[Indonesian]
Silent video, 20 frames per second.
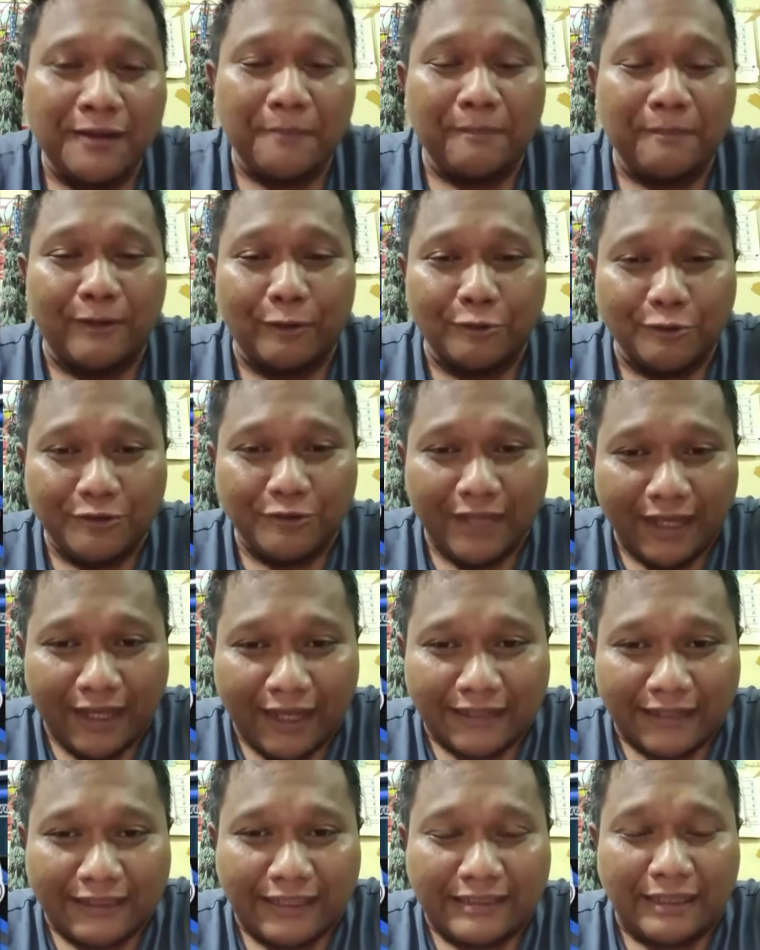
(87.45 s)
menuju
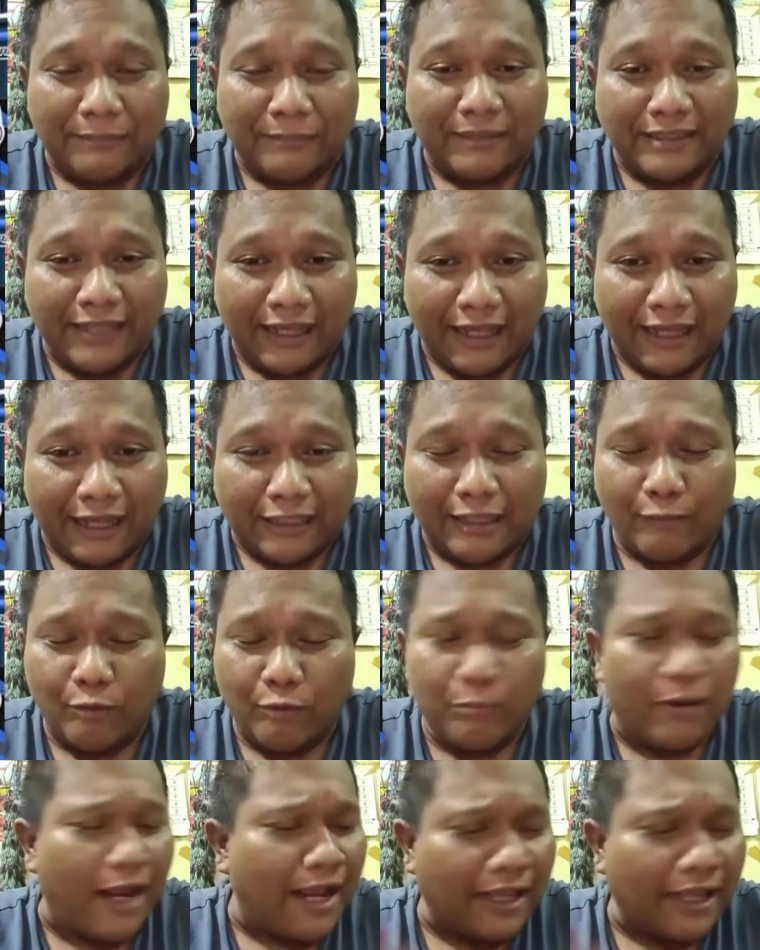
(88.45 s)
Jakarta sampai Jakarta mau
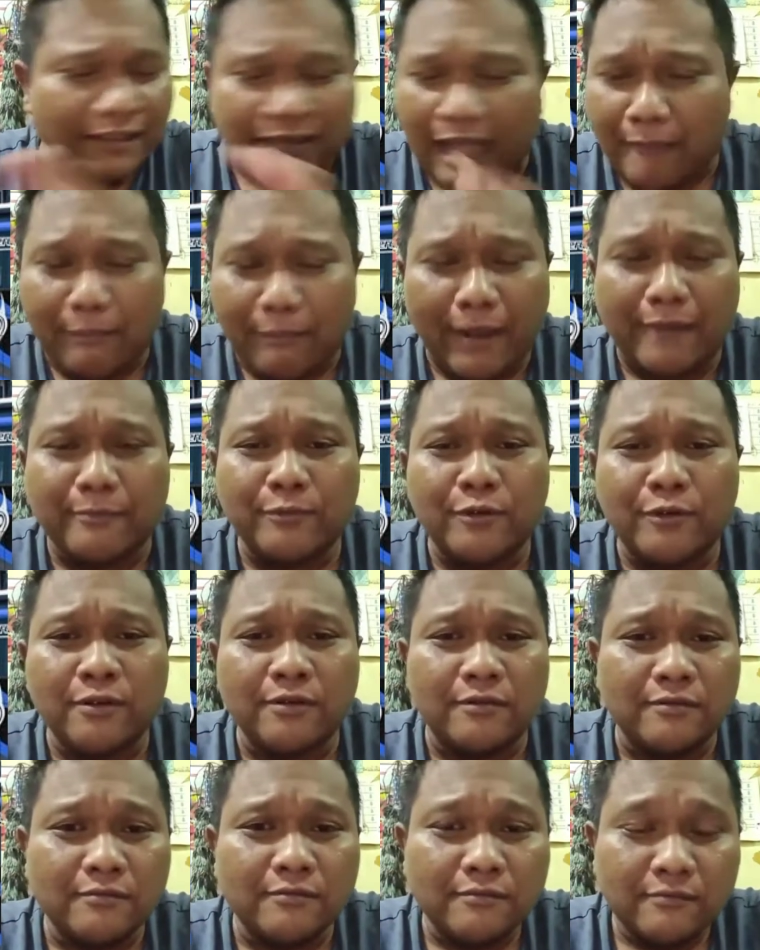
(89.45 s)
berangkat kapan pun
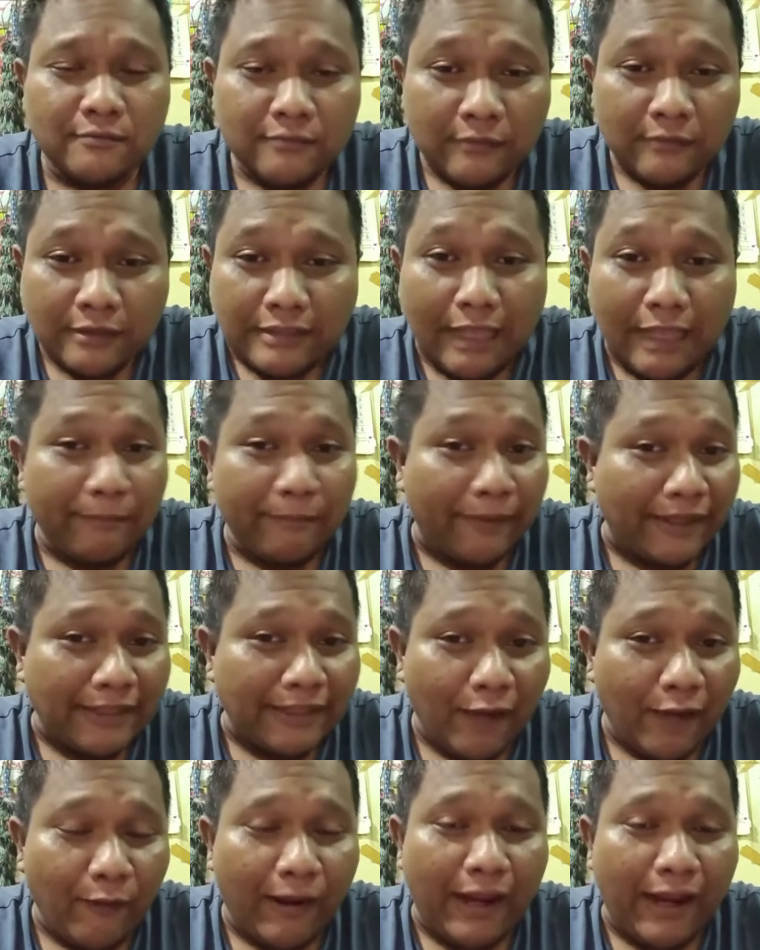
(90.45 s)
sampai
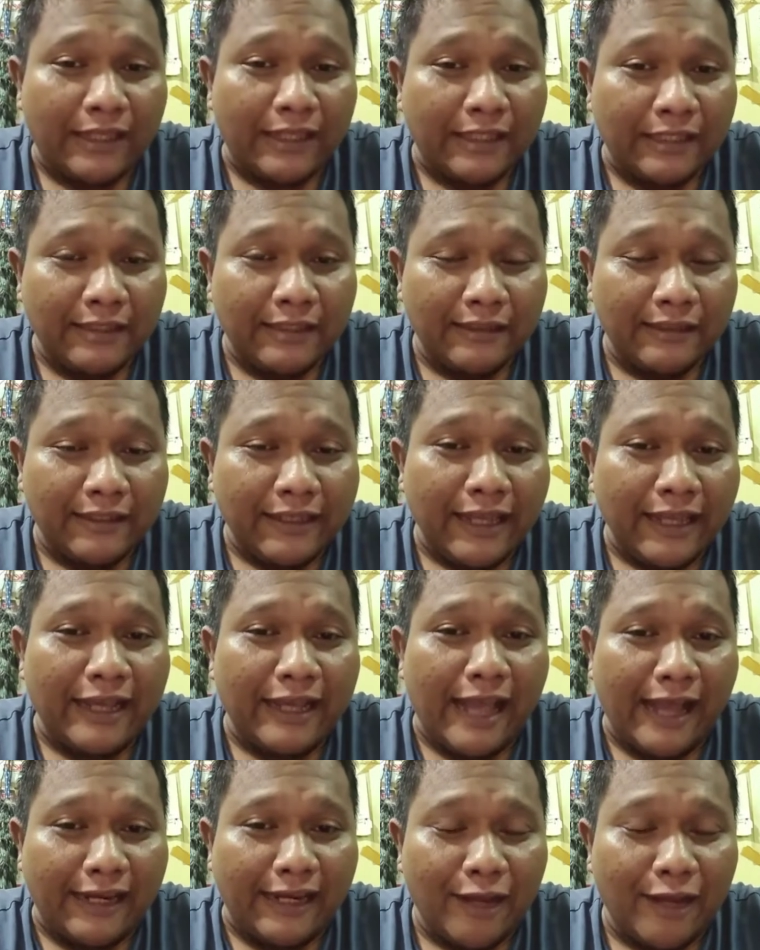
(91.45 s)
Jawa lagi dia
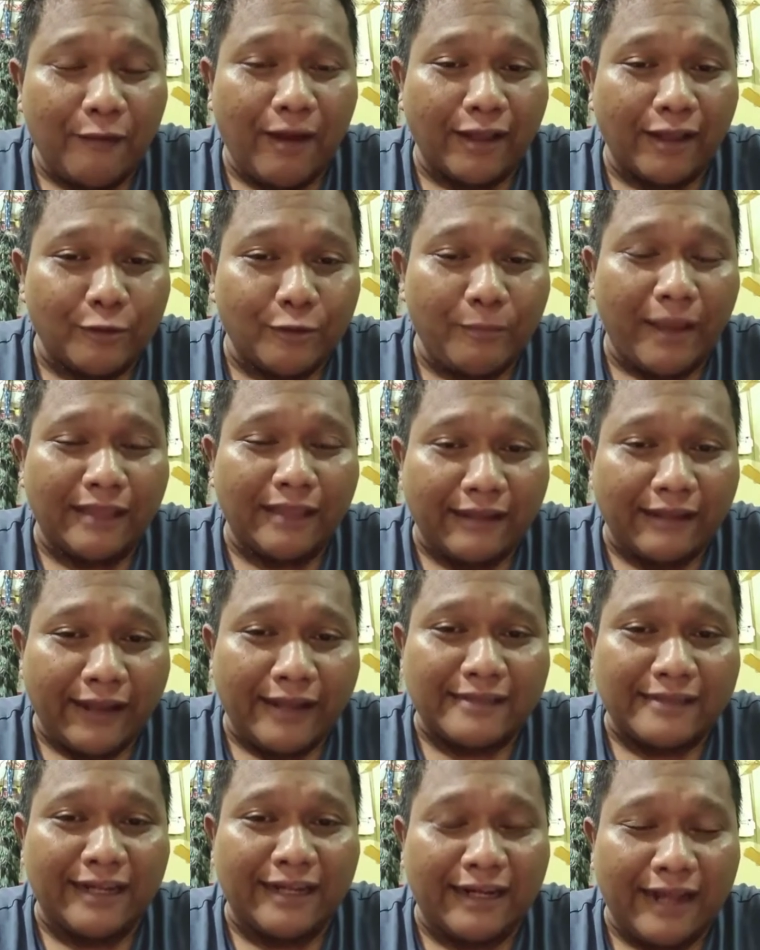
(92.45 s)
nggak ada waktu
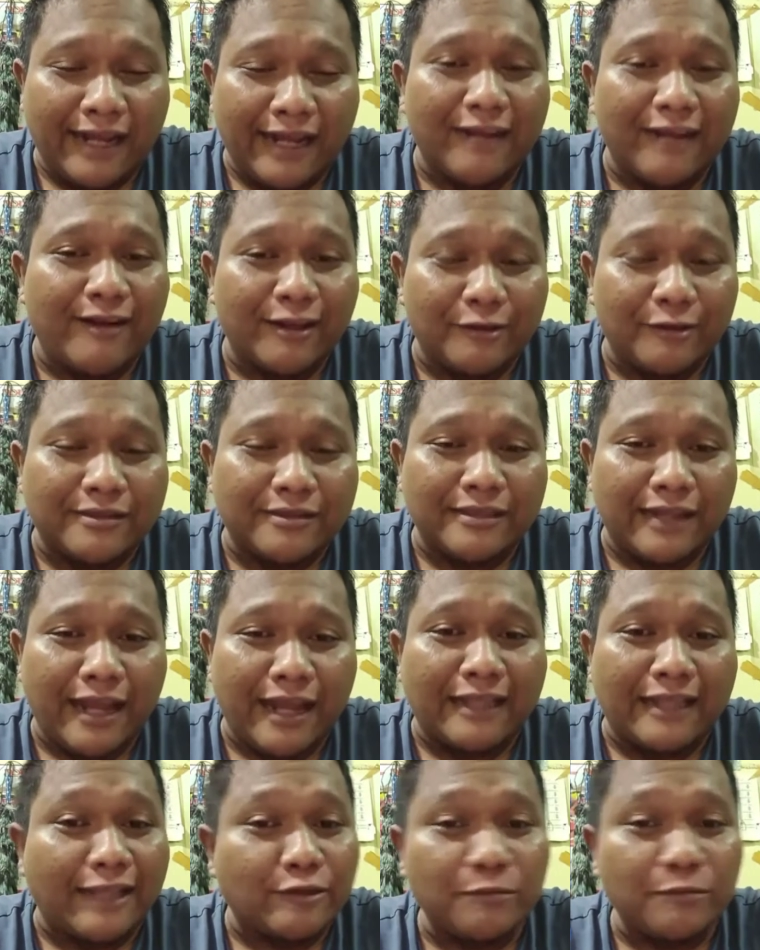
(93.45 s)
maintenance dan nggak ada waktu istirahat
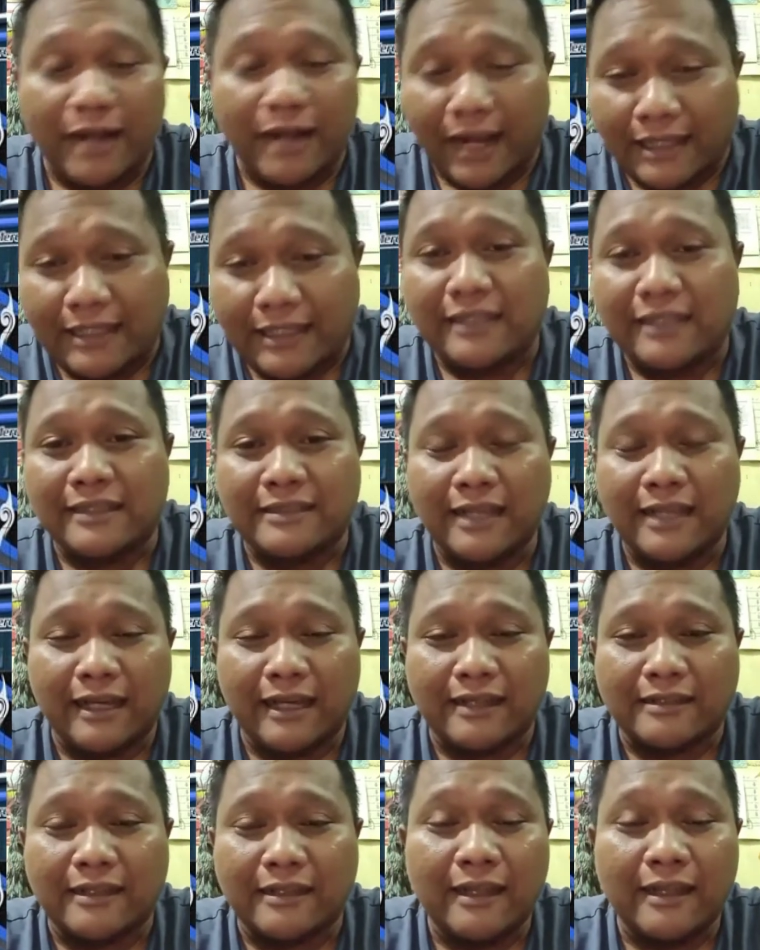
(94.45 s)
langsung berangkat lagi ke
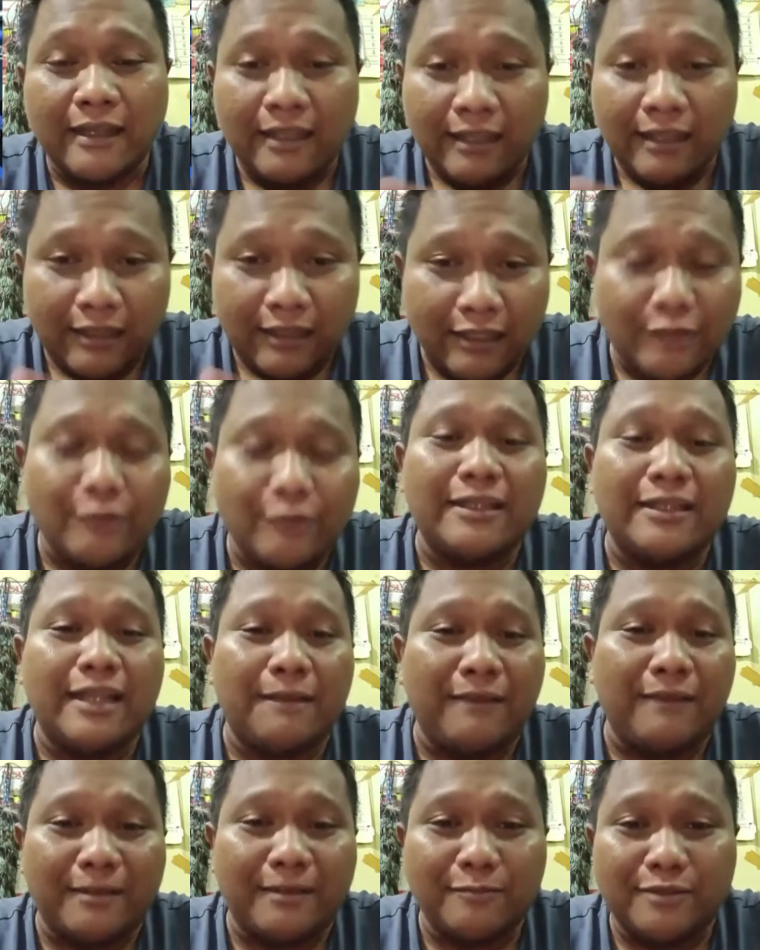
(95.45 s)
Jakarta itu yang
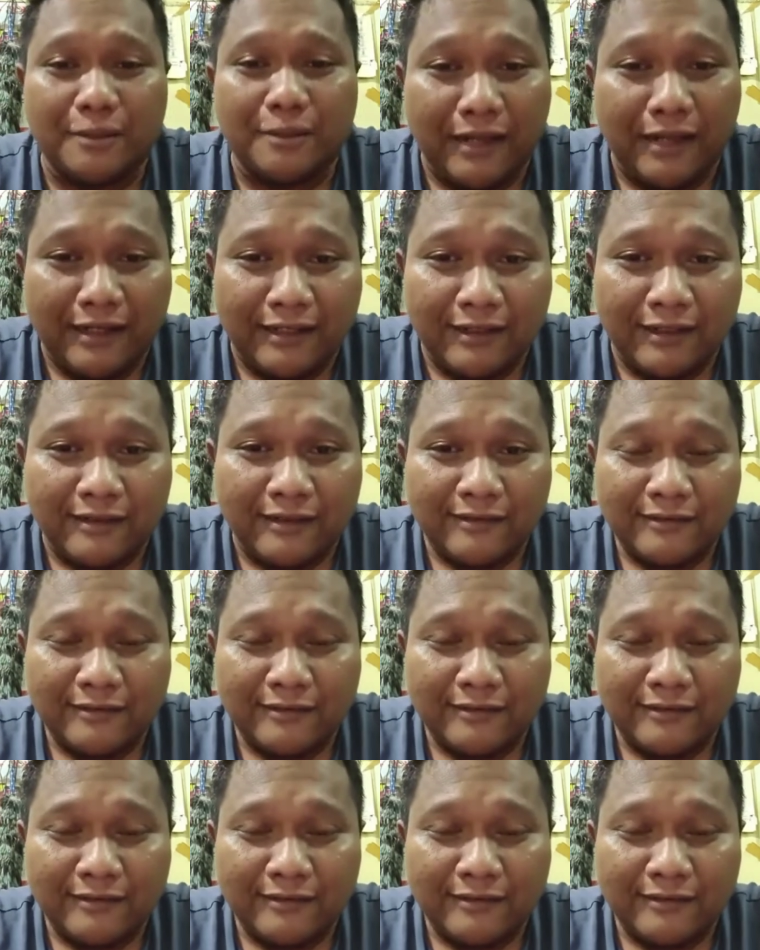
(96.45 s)
dinamakan putar balik